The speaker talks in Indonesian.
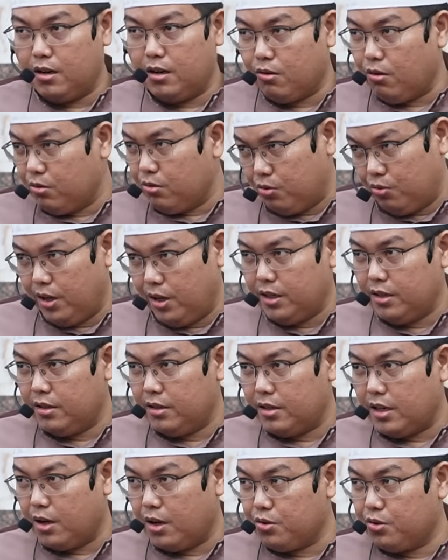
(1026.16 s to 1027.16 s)
kalau kau
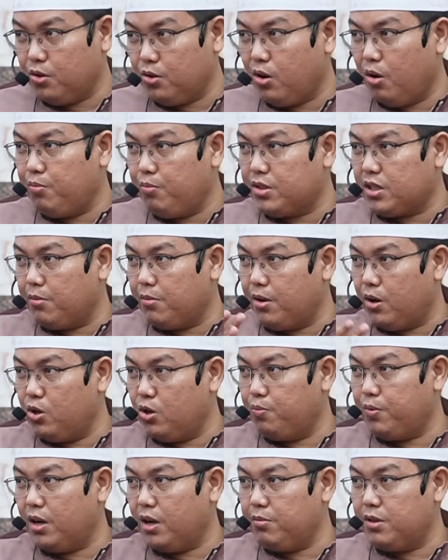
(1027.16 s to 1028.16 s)
Tuhan, harusnya kau bisa
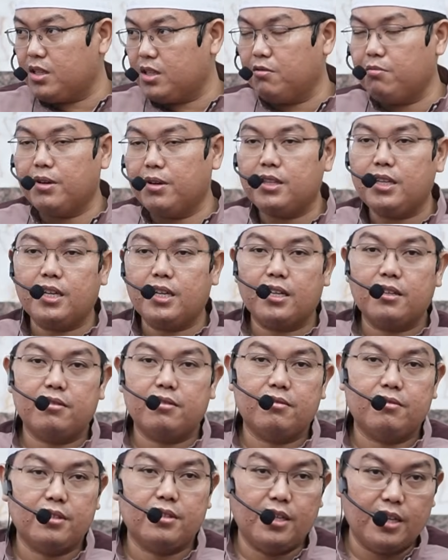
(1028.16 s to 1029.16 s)
menghidupkan, bisa mematikan,
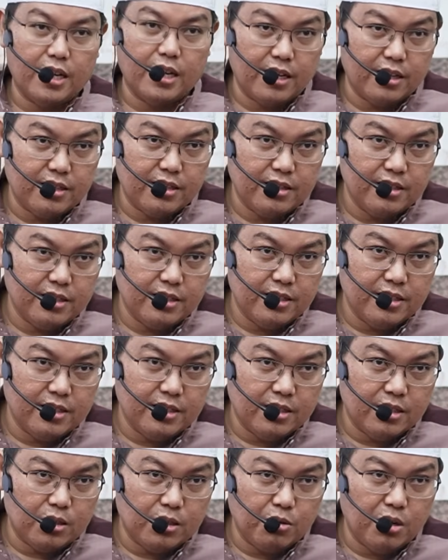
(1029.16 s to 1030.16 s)
ya enggak?
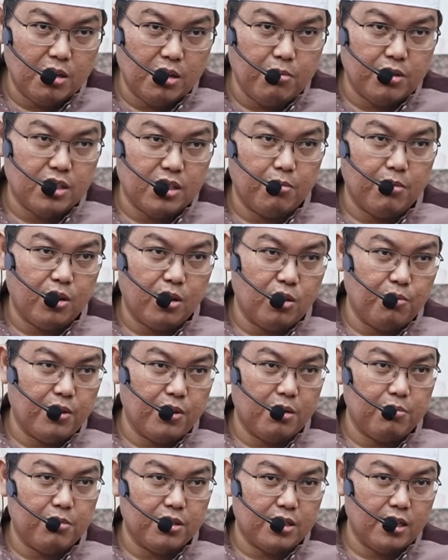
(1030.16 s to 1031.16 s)
Tuhan bisa
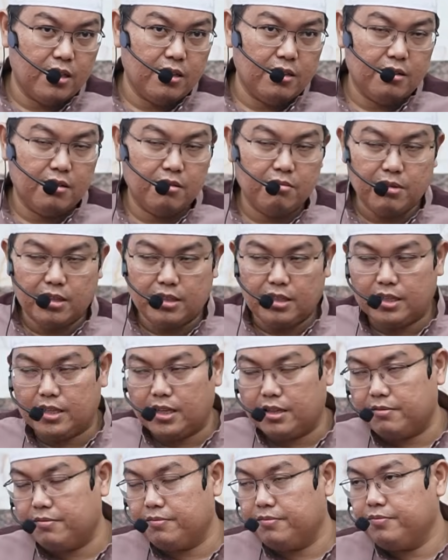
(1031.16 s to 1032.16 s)
menghidupkan, bisa
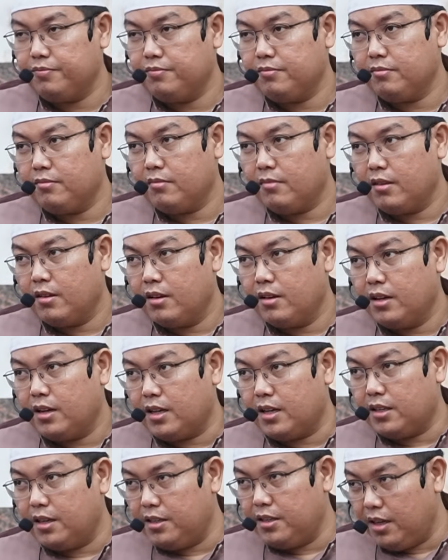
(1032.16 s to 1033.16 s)
mematikan.
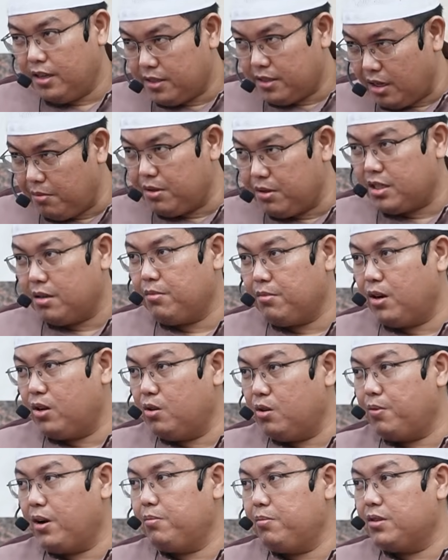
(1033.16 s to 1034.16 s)
Kata dia, saya bisa
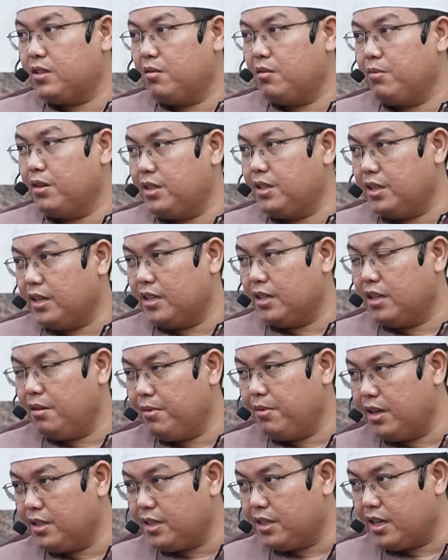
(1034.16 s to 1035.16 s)
menghidupkan, bisa matikan.
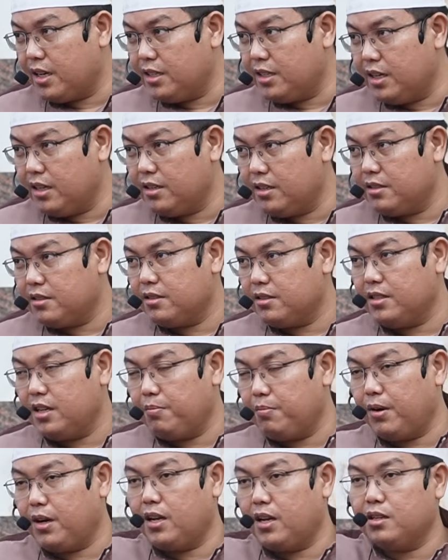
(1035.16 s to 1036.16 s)
Gimana caranya?
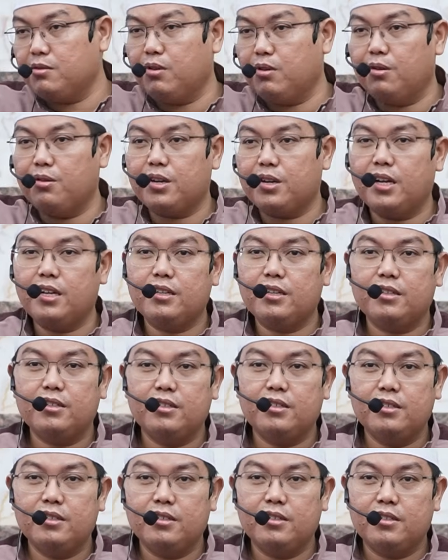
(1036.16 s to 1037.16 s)
Dia panggil dua orang.
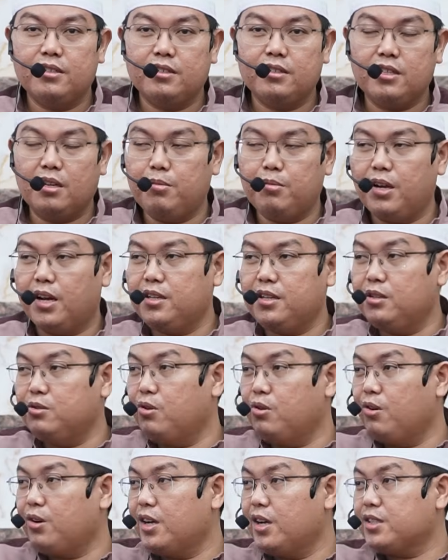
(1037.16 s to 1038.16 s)
Dia bilang, ini
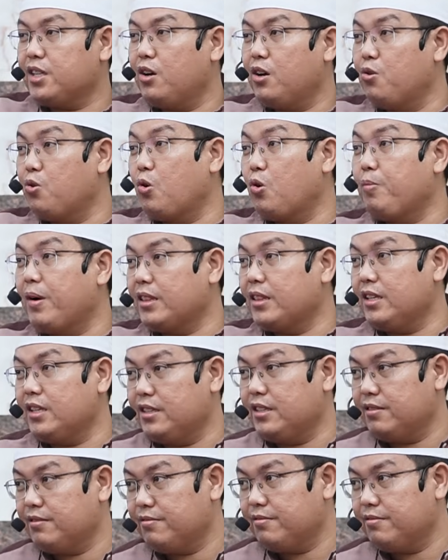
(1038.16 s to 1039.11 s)
dua orang saya hukum mati.